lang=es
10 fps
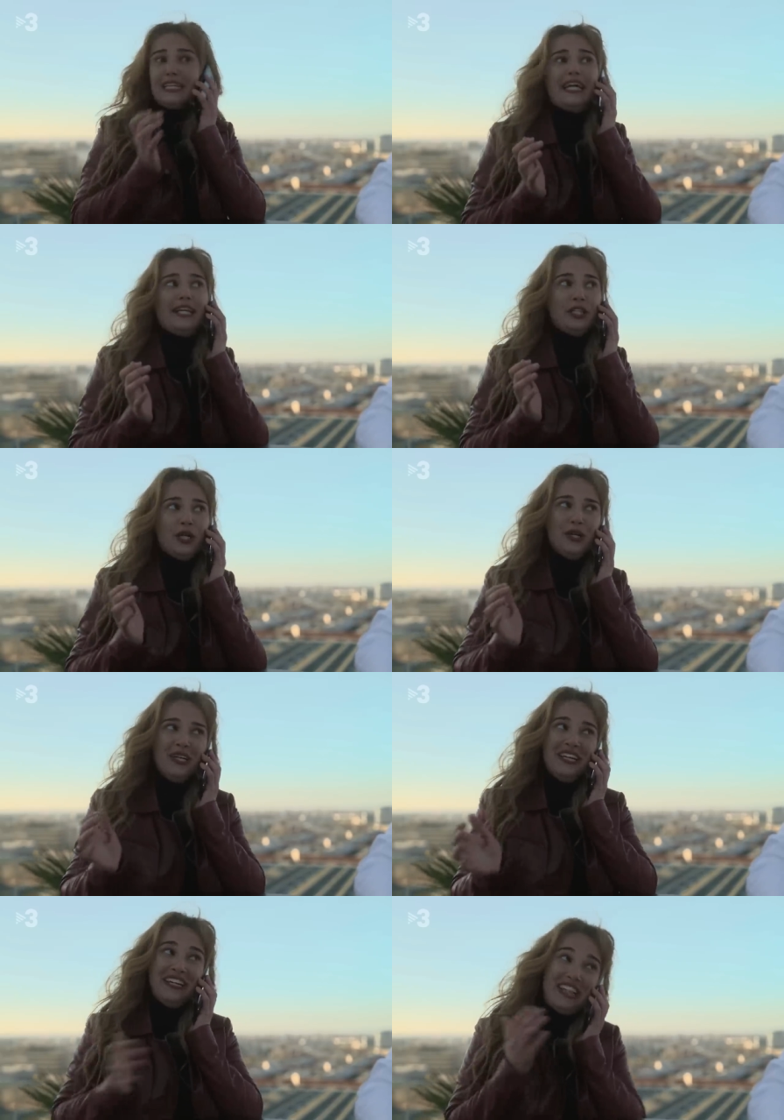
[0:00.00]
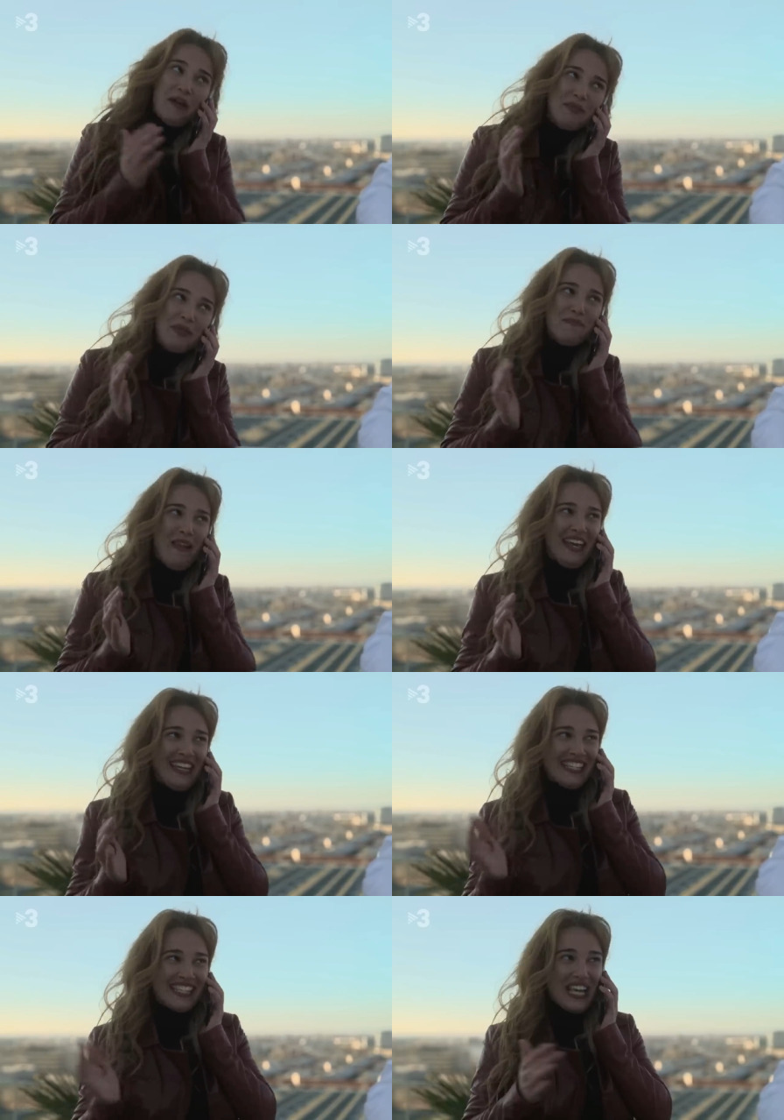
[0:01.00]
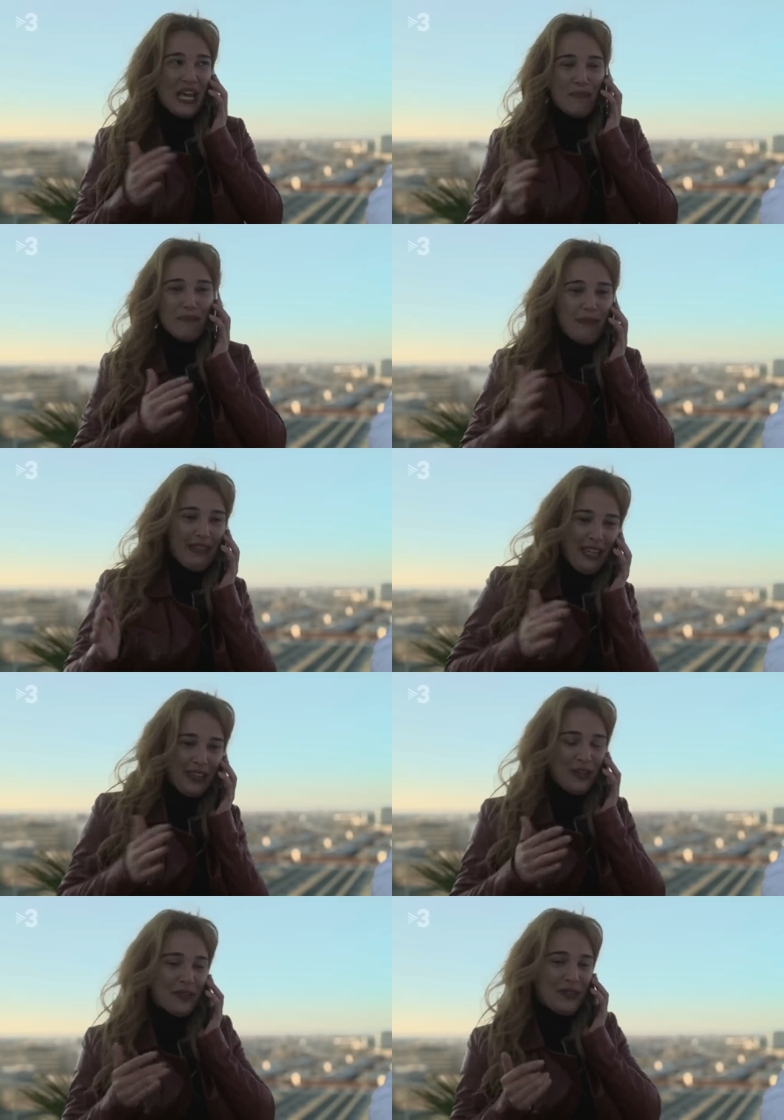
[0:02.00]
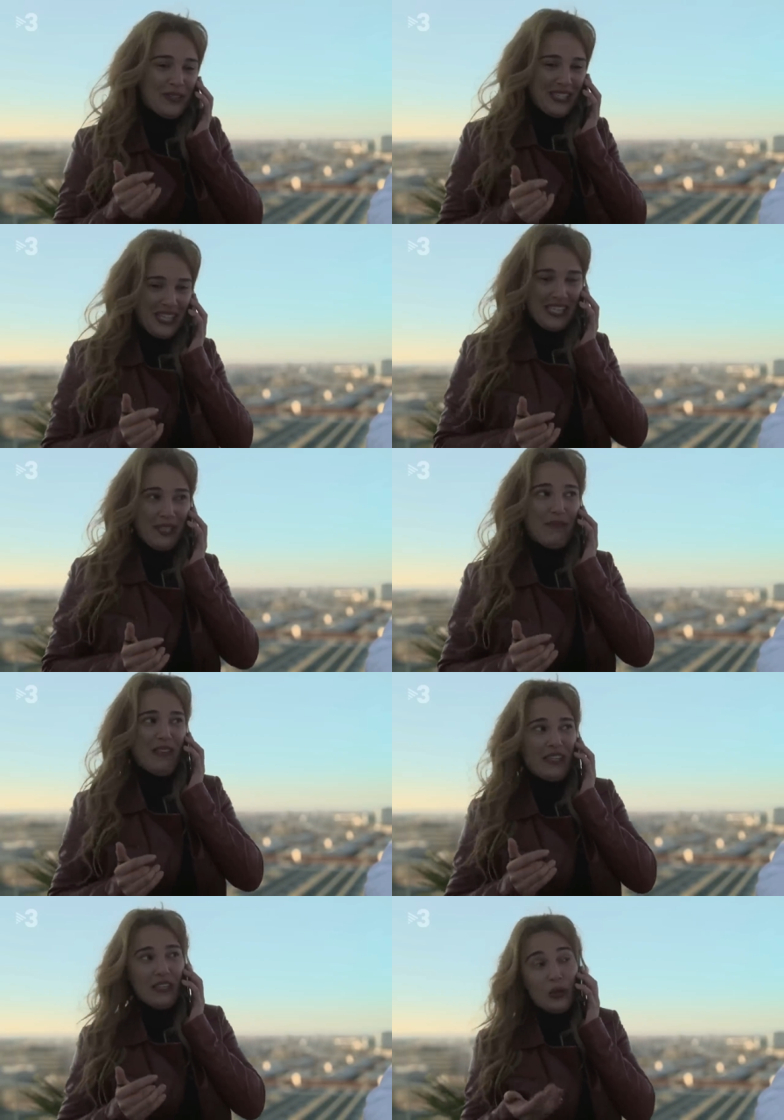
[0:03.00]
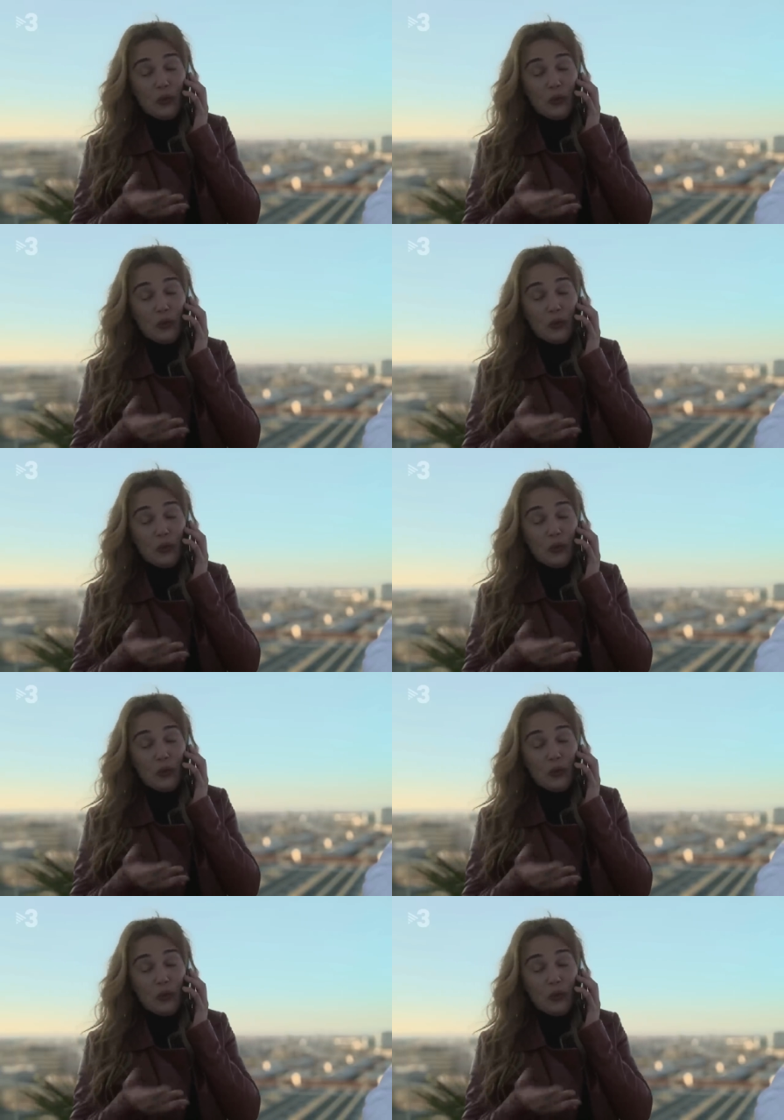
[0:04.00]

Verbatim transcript: Cariño, cambio de planes. Me quedo unos días en Madrid.